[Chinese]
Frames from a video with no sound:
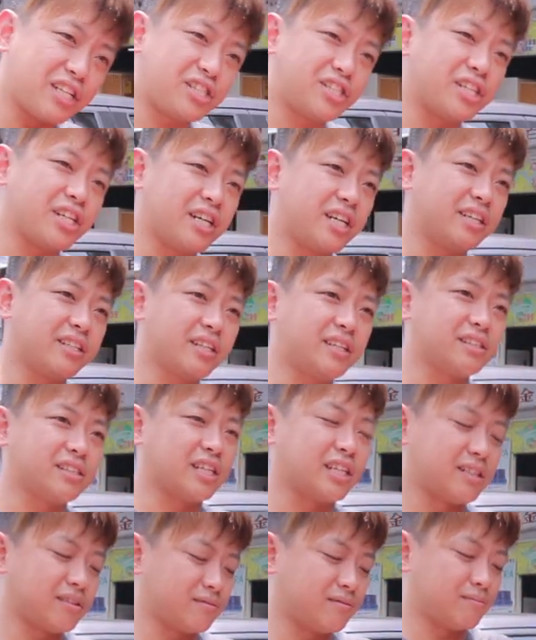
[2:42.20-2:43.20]
西亚的
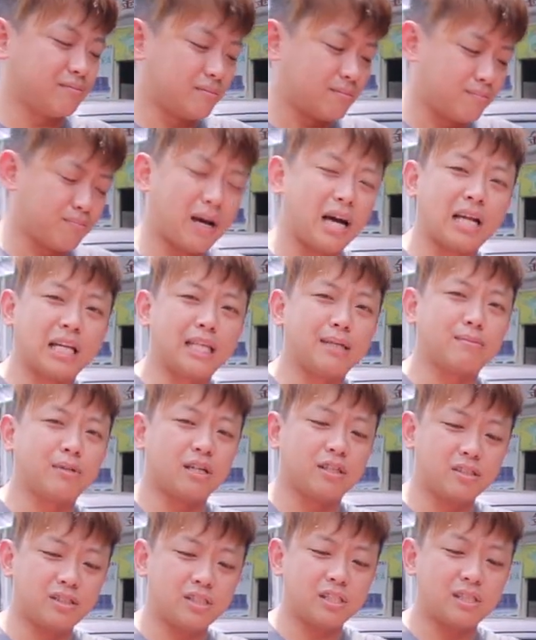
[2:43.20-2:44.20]
人帮你
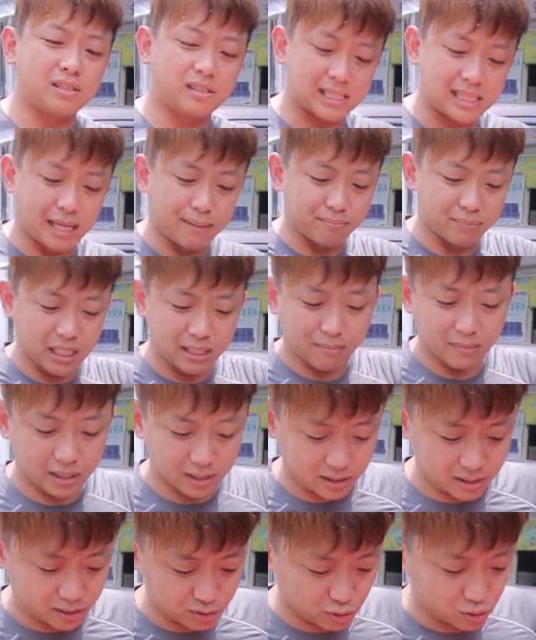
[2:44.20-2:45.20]
们去搭你
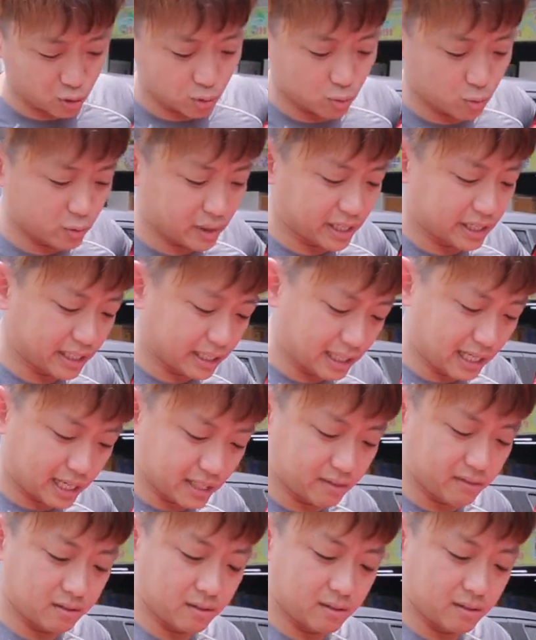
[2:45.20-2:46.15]
们的首尾。你看